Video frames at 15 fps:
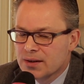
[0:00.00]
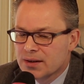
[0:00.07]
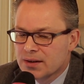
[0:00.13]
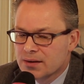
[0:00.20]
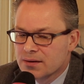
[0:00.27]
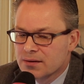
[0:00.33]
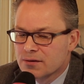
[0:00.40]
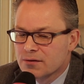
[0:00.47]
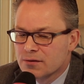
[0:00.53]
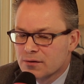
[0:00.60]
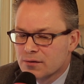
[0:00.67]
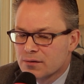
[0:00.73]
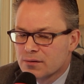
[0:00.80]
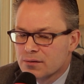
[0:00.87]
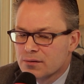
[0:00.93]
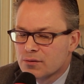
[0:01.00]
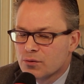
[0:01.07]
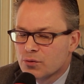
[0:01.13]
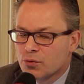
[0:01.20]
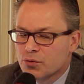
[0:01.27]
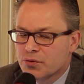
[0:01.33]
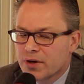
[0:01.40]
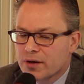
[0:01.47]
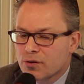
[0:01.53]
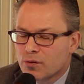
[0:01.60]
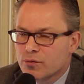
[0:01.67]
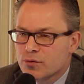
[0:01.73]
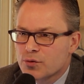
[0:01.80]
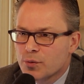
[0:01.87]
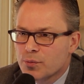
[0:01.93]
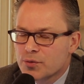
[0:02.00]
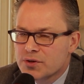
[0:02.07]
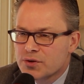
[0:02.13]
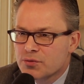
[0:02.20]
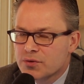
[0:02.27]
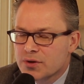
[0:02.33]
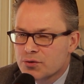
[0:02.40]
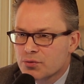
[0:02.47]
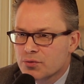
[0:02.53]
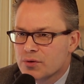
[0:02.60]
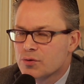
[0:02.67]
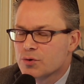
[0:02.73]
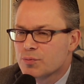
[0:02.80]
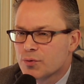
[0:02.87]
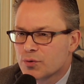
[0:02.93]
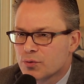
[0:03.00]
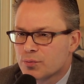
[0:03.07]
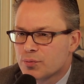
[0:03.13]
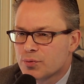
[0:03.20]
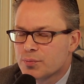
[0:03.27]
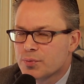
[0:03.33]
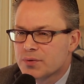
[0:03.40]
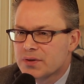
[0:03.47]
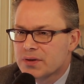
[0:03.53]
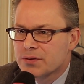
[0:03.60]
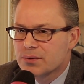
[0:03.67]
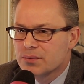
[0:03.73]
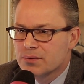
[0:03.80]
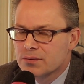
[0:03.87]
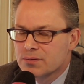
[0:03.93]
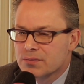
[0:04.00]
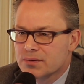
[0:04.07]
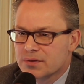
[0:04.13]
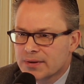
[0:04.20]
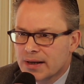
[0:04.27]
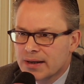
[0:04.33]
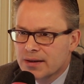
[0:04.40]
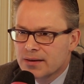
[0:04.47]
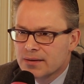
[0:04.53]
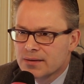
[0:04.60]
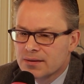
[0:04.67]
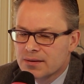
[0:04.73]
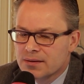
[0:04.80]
Et euh, au contraire, on veut se repositionner sur des logements de plus petite taille